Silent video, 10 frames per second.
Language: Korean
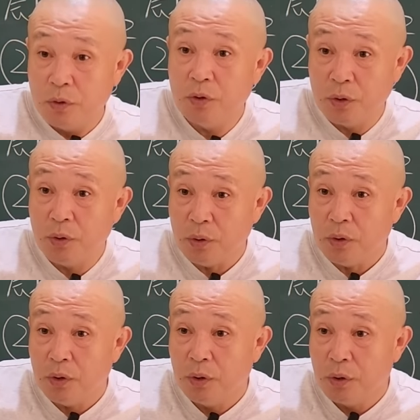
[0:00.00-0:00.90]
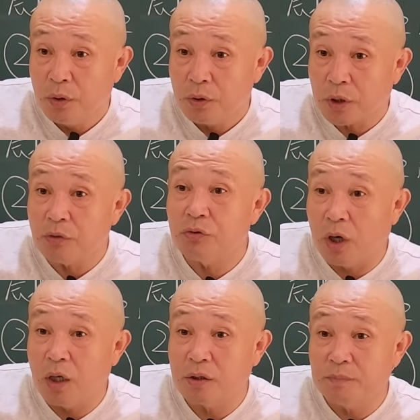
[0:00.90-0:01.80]
이해돼요?
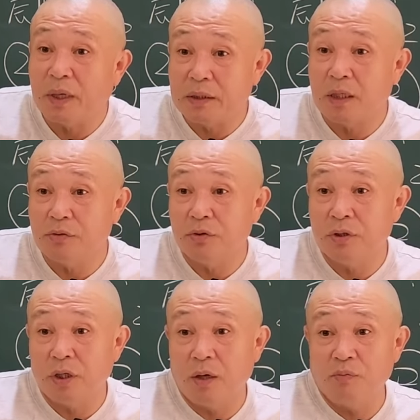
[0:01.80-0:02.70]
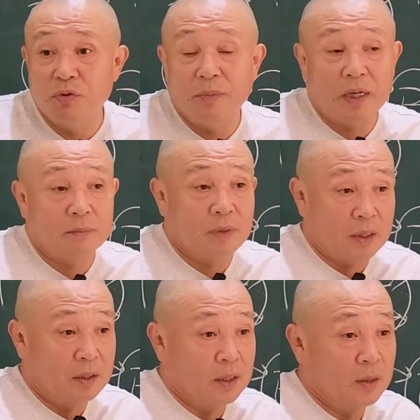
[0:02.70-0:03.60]
사주가 습한 사주들이나 물이
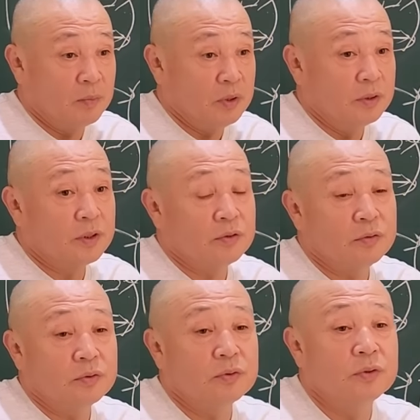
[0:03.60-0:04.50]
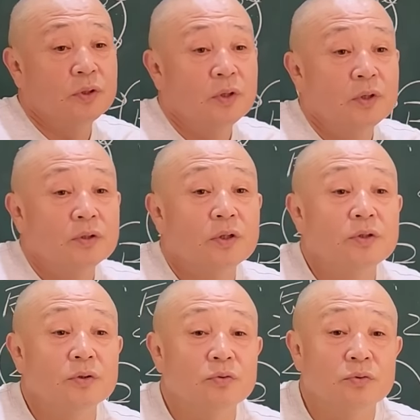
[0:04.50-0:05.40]
많거나 뭐 이런 사주들은
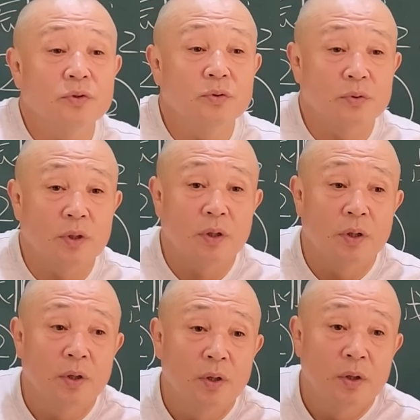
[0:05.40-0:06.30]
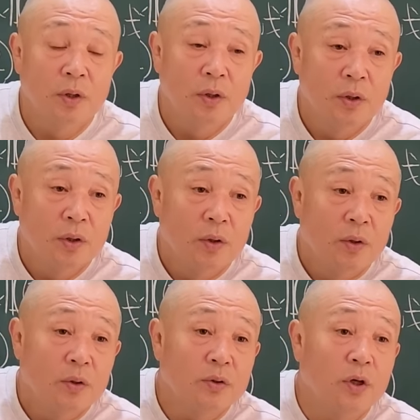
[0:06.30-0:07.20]
내년 운이 좋다.
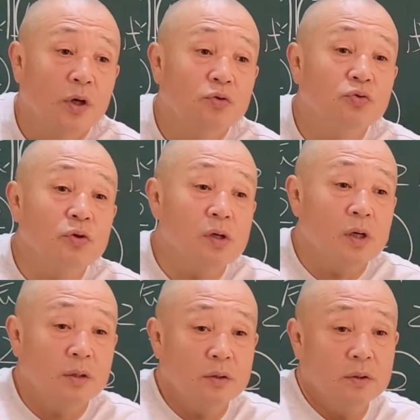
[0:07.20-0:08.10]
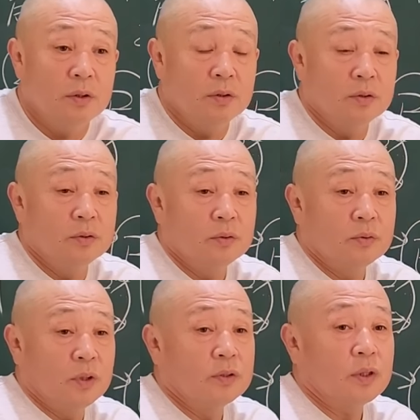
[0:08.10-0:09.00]
계수일관들이 내년
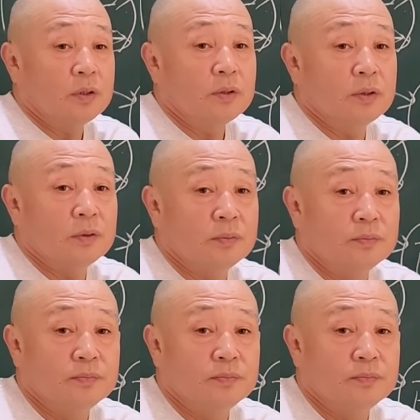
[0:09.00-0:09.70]
괜찮을 거야.